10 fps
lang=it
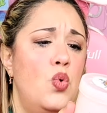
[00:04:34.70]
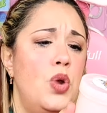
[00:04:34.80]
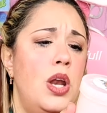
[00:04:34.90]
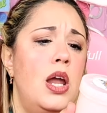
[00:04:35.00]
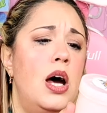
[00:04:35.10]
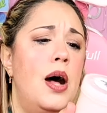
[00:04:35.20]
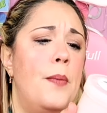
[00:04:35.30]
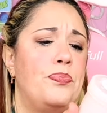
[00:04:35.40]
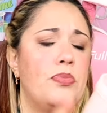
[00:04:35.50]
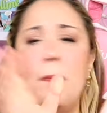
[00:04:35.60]
un
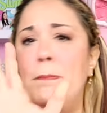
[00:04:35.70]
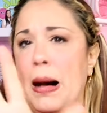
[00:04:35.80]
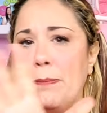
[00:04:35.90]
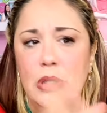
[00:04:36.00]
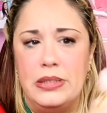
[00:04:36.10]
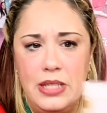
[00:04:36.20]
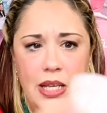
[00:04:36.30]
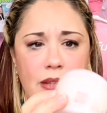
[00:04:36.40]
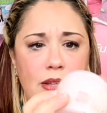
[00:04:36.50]
um, bubble tea,